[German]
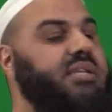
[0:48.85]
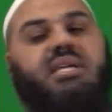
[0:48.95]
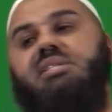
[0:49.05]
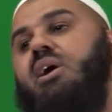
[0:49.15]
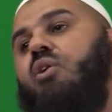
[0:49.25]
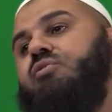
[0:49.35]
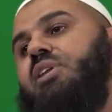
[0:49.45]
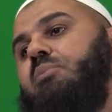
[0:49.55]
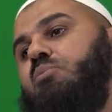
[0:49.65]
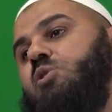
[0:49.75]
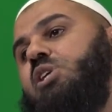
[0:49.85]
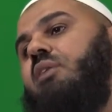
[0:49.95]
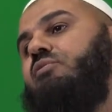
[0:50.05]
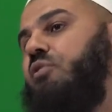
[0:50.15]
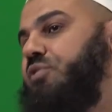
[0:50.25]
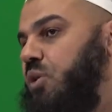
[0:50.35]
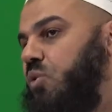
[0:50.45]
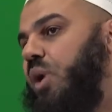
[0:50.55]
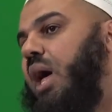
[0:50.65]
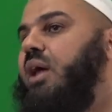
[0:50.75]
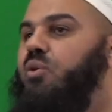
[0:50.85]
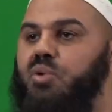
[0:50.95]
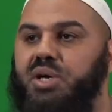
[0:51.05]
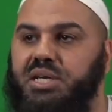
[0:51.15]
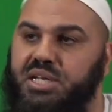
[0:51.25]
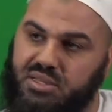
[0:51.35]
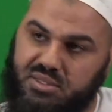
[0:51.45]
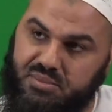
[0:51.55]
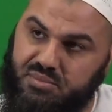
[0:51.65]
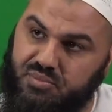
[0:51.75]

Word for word: dass er auf den Mushaf, auf den Koran uriniert.